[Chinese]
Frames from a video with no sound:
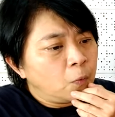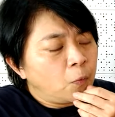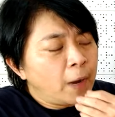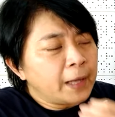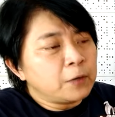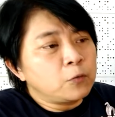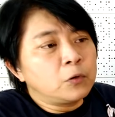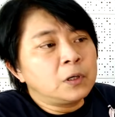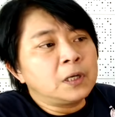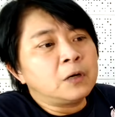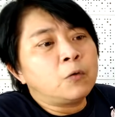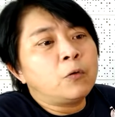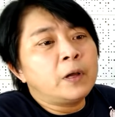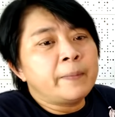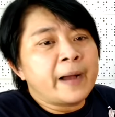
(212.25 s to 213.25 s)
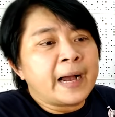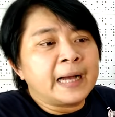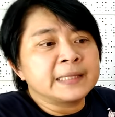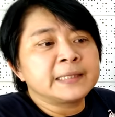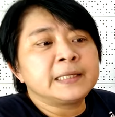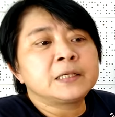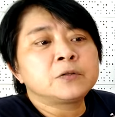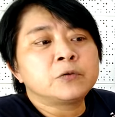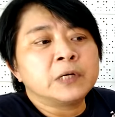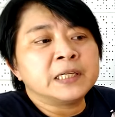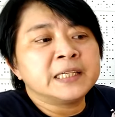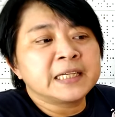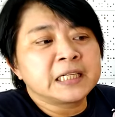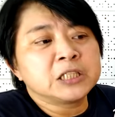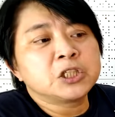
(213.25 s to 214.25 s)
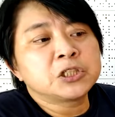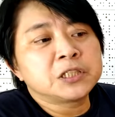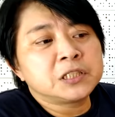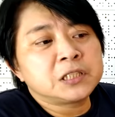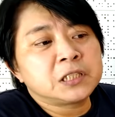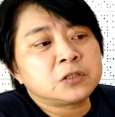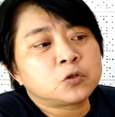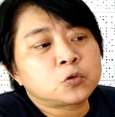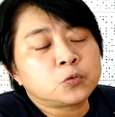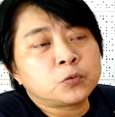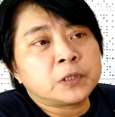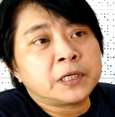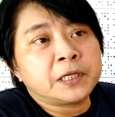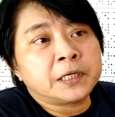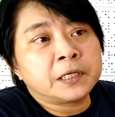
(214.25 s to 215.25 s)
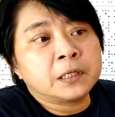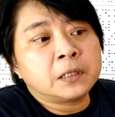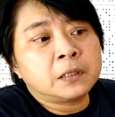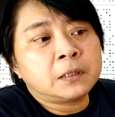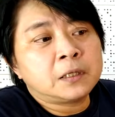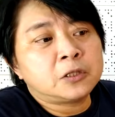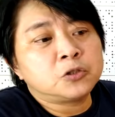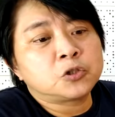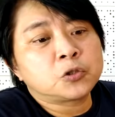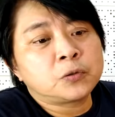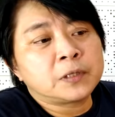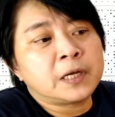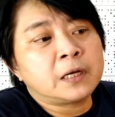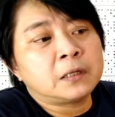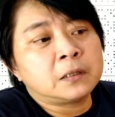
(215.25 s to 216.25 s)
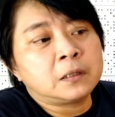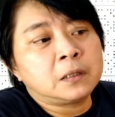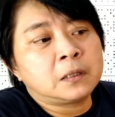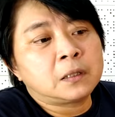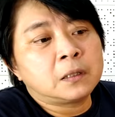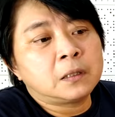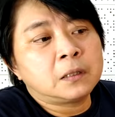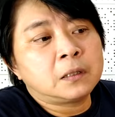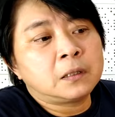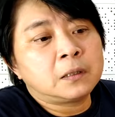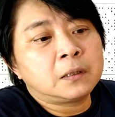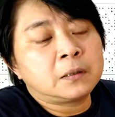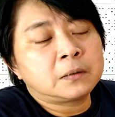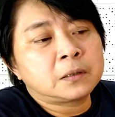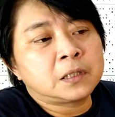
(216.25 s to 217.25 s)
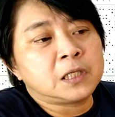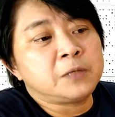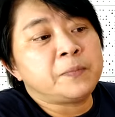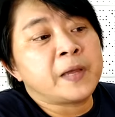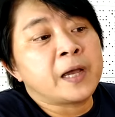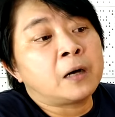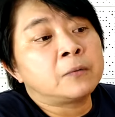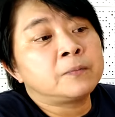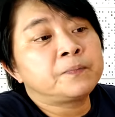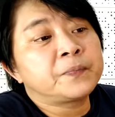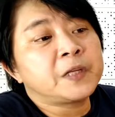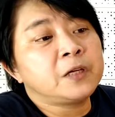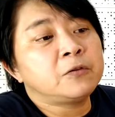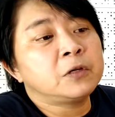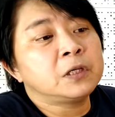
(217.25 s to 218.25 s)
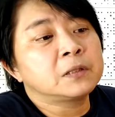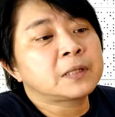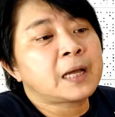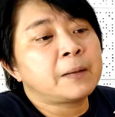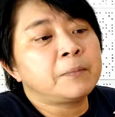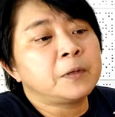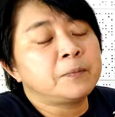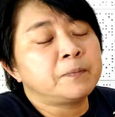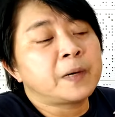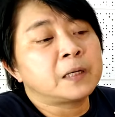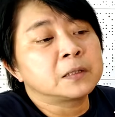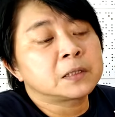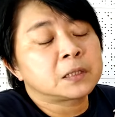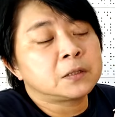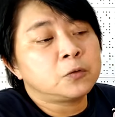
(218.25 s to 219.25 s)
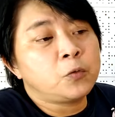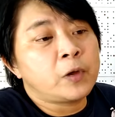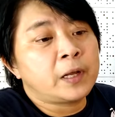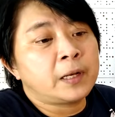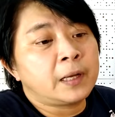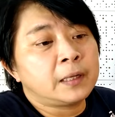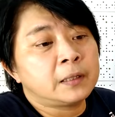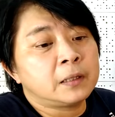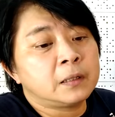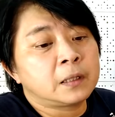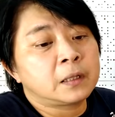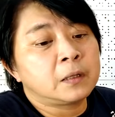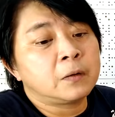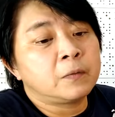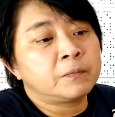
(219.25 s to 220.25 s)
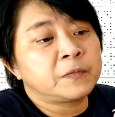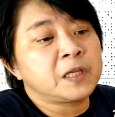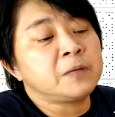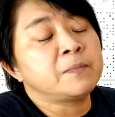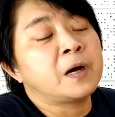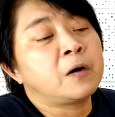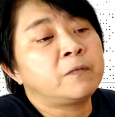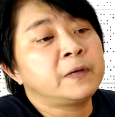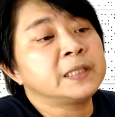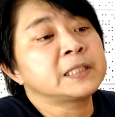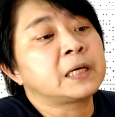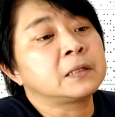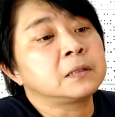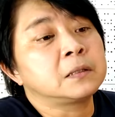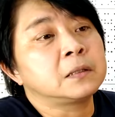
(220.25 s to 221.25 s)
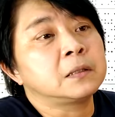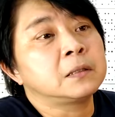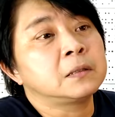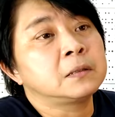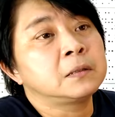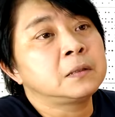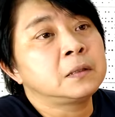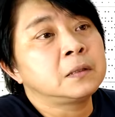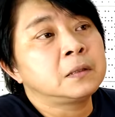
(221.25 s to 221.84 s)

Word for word: 外国人会把它定为那个就是京都的一个很重要的一个地标，因为他们保持原来的那个地貌，非常的